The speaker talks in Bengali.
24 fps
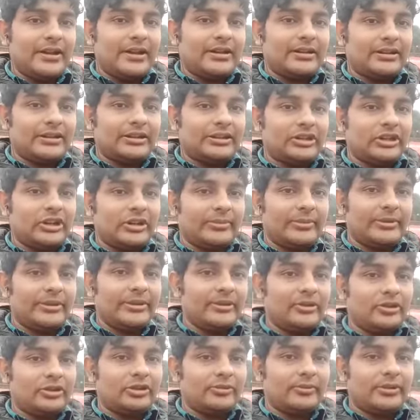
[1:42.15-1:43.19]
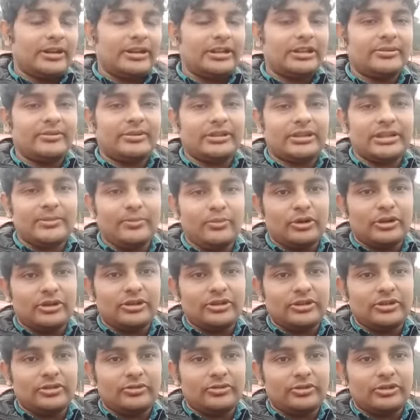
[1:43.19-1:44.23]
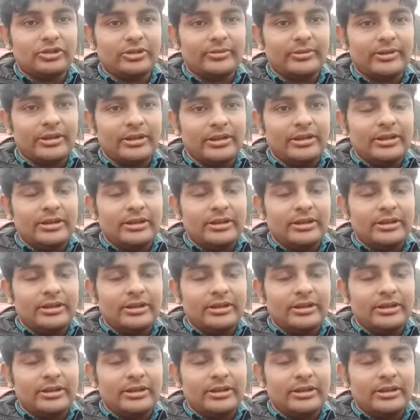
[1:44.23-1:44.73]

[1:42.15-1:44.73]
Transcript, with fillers: আটকাতে হবে অথবা হায়দ্রাবাদকে পরাজিত করতে হবে